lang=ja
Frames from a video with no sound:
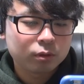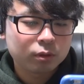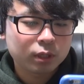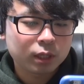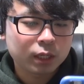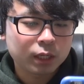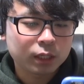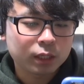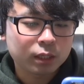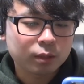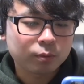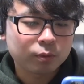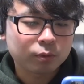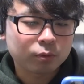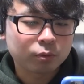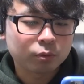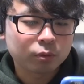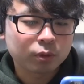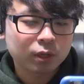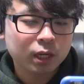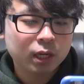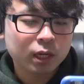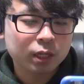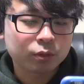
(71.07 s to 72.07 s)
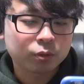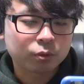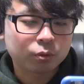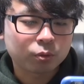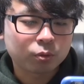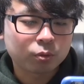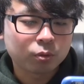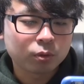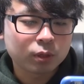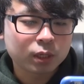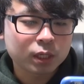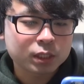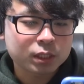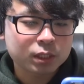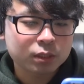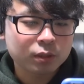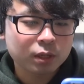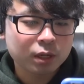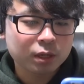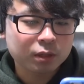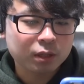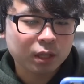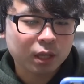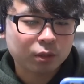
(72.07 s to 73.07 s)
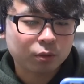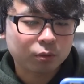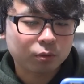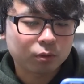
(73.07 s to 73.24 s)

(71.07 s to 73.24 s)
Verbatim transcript: 相手、このカードと交換してくれるぜ、